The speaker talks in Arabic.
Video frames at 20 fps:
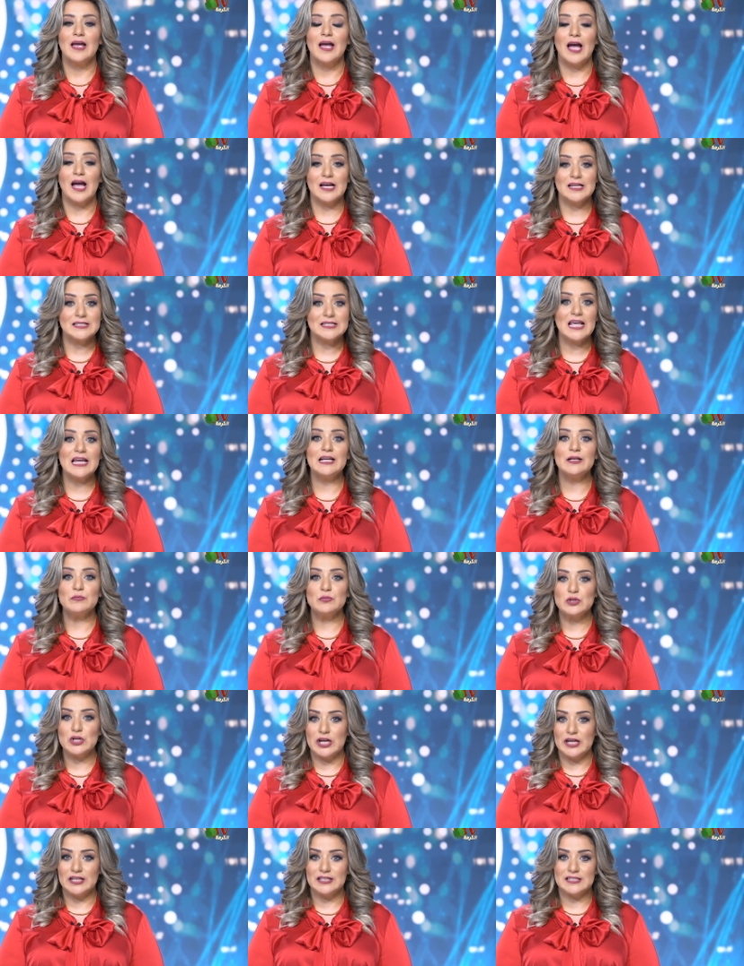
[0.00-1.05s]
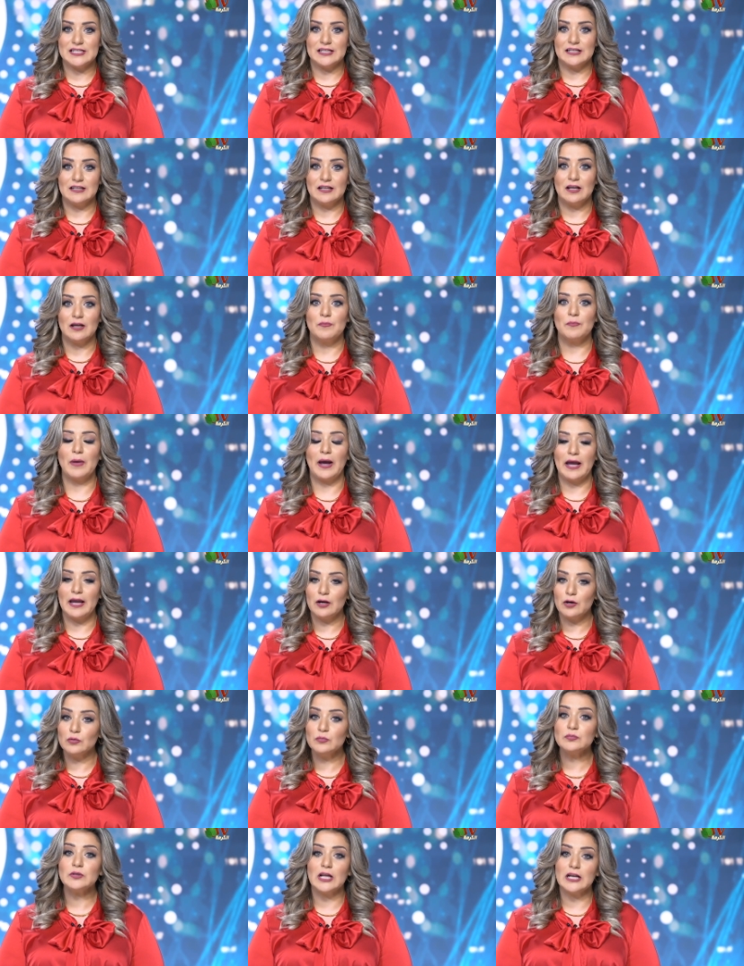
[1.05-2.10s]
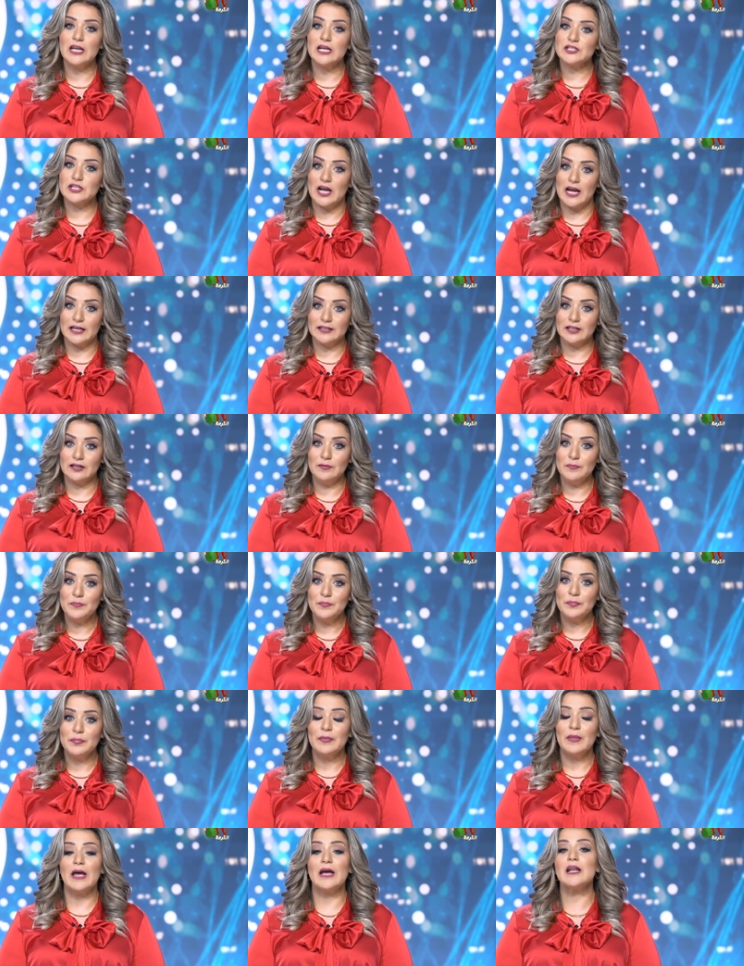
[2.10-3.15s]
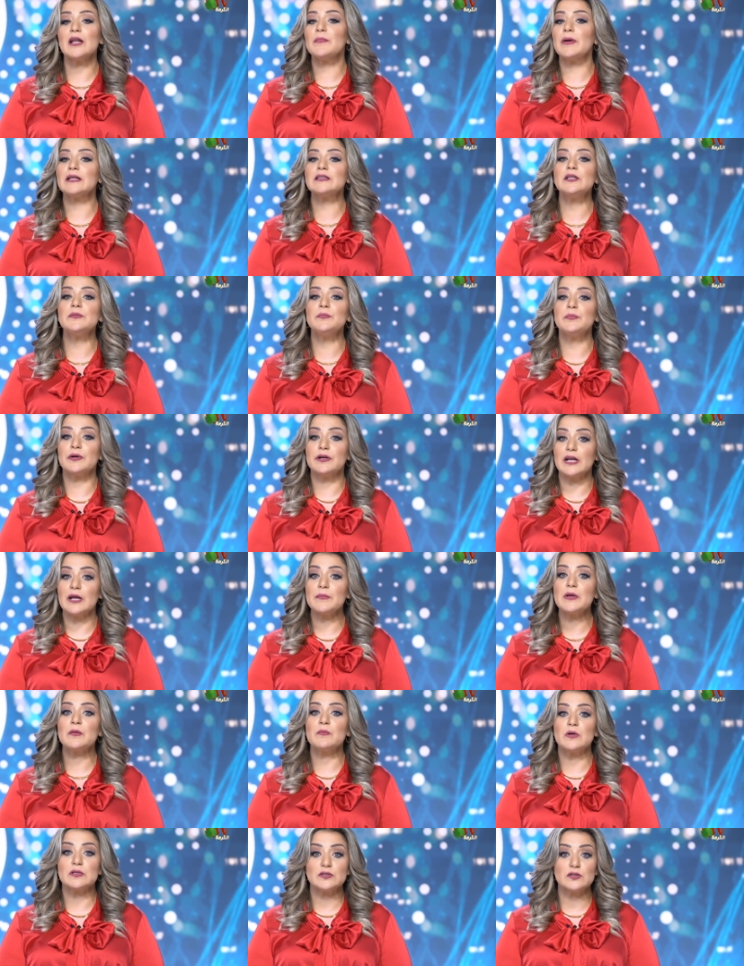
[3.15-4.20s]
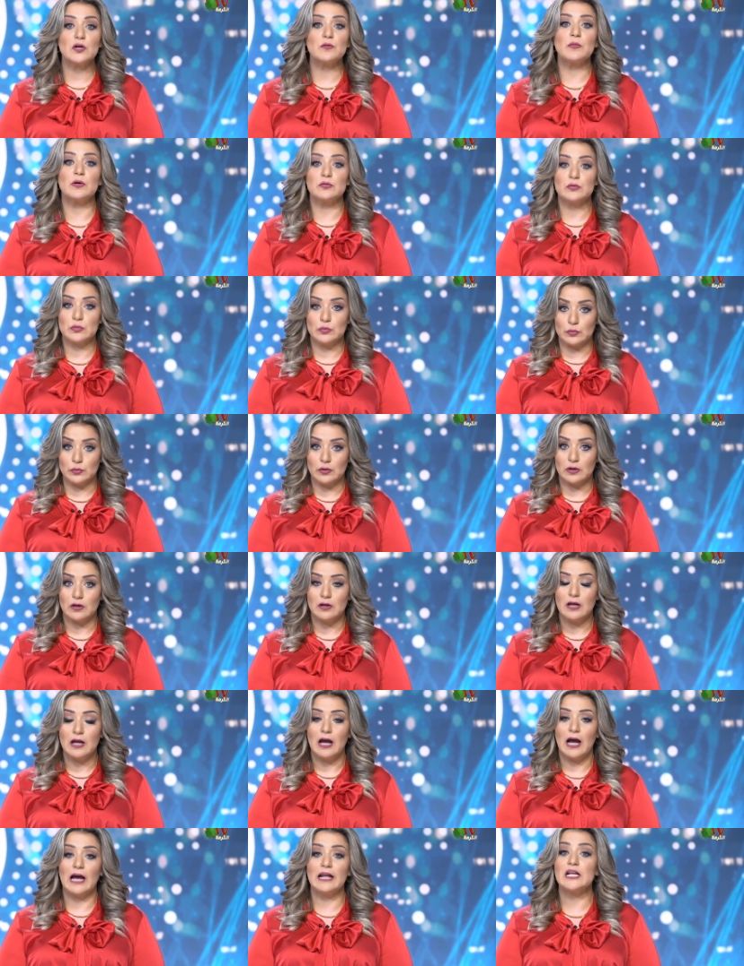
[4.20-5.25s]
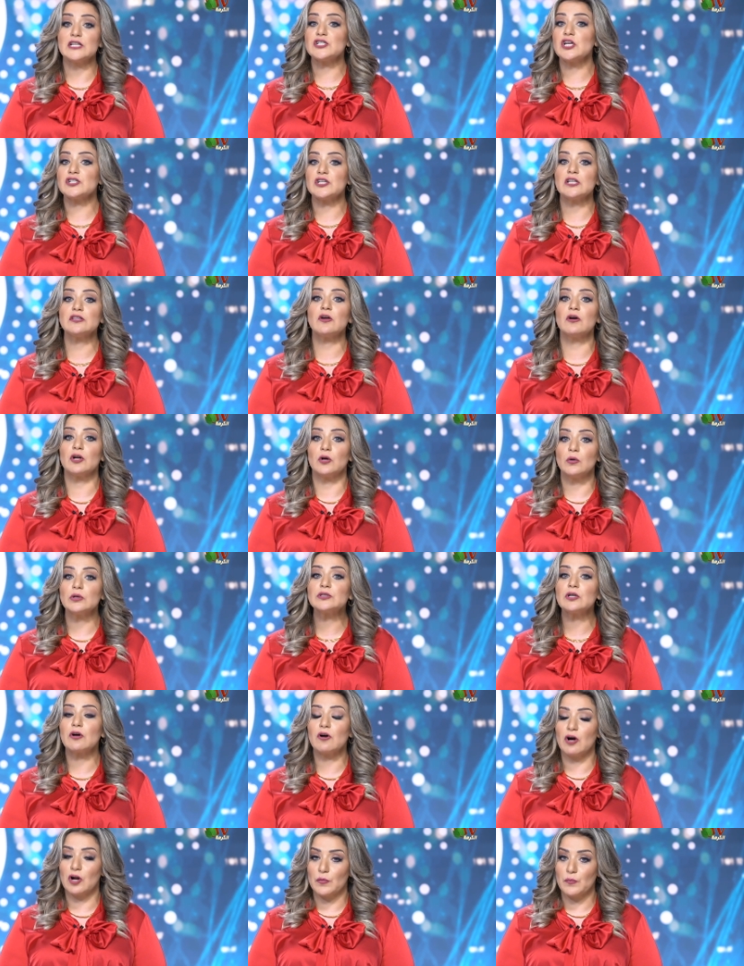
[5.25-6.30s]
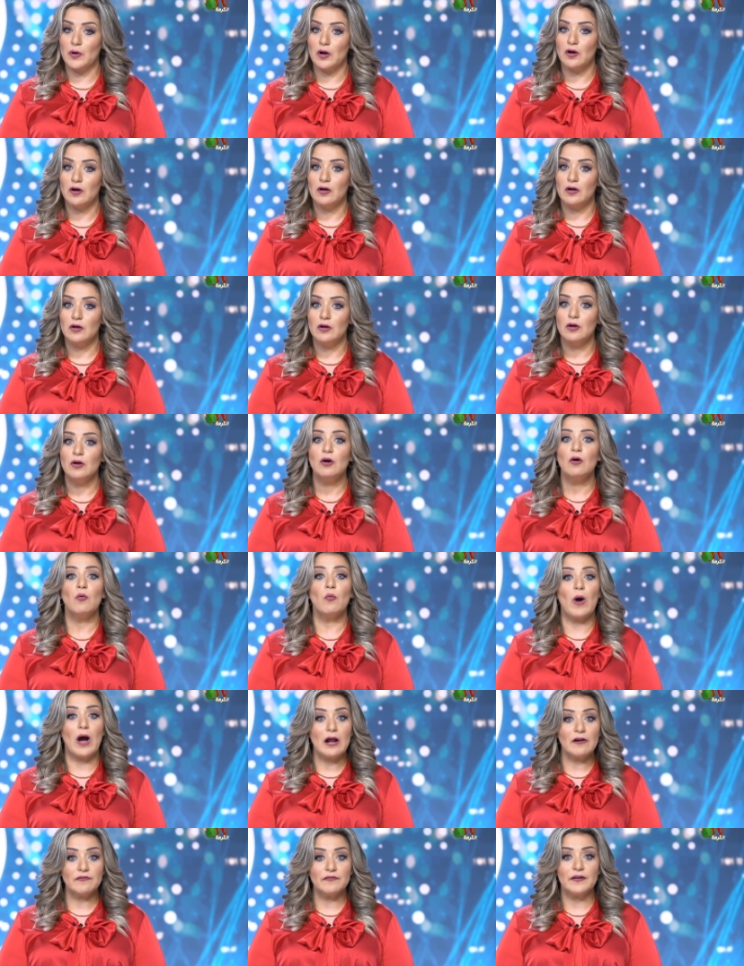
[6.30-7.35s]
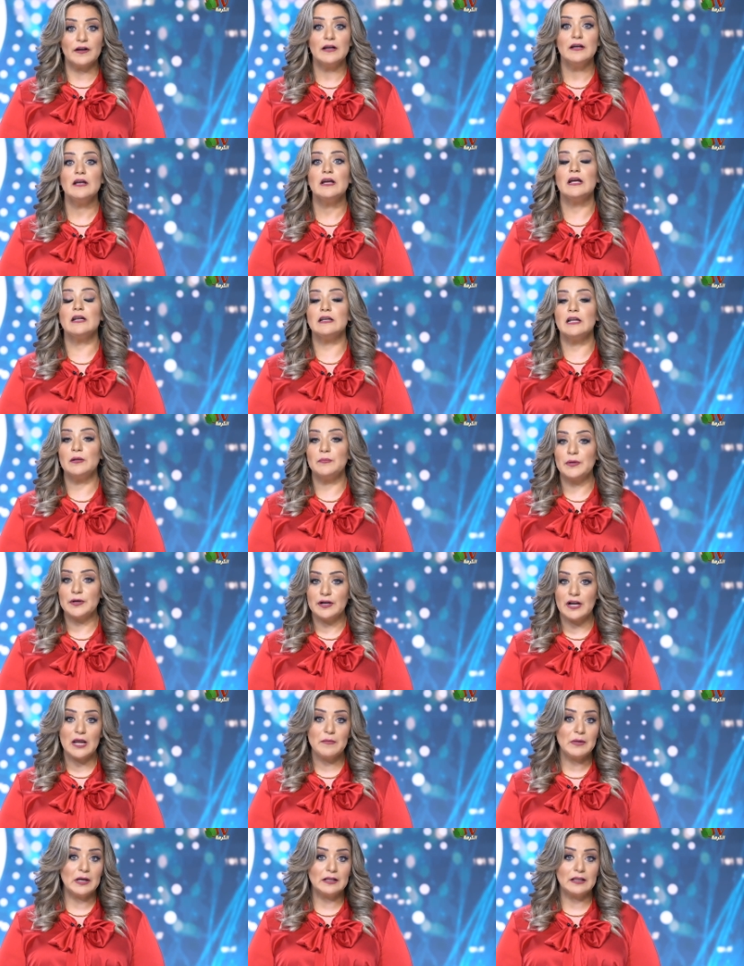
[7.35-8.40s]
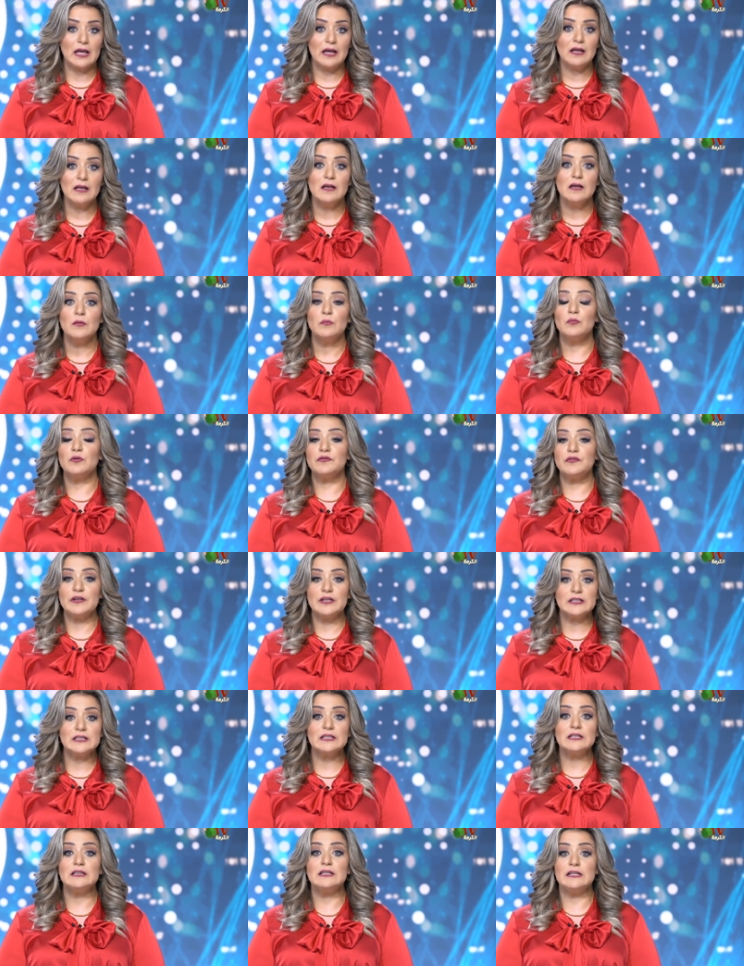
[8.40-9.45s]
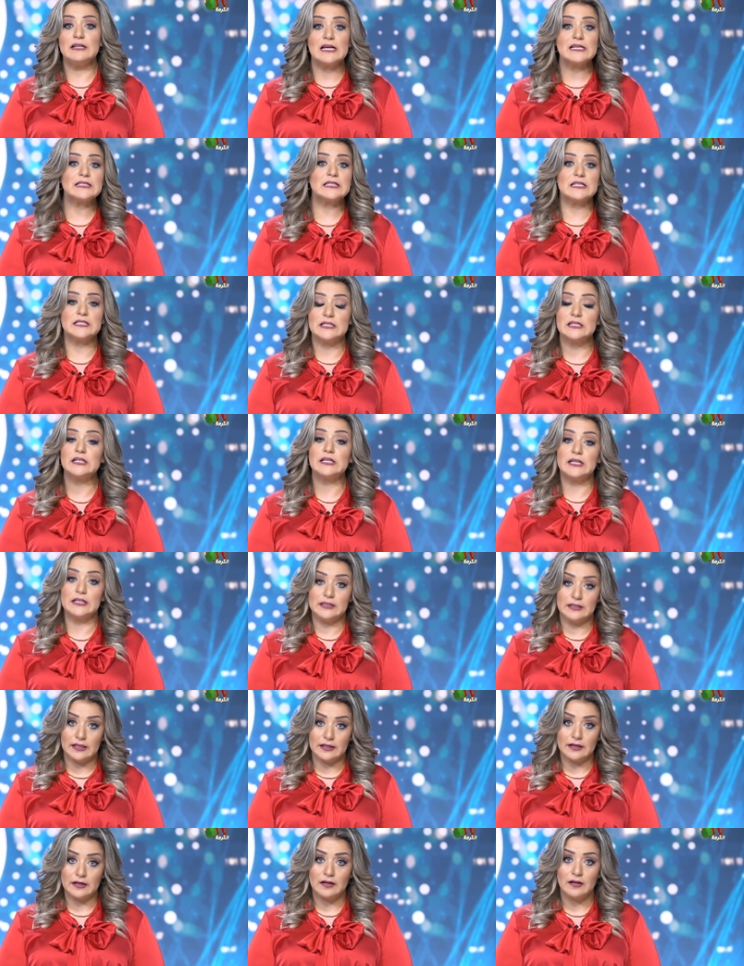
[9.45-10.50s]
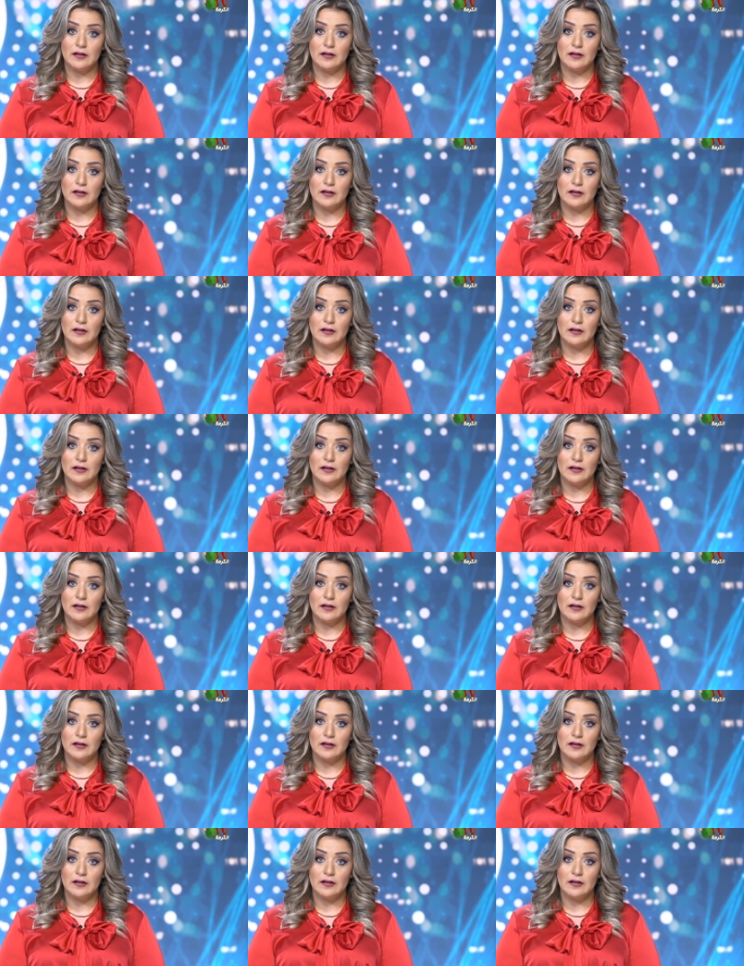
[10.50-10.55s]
أعزائي المشاهدين معاكم داليا شحاتة أنا بقدم برنامج مصدر موثوق على شاشات قنوات الكرمة وعارفة إن البرنامج ده مفيد لناس كتير جدا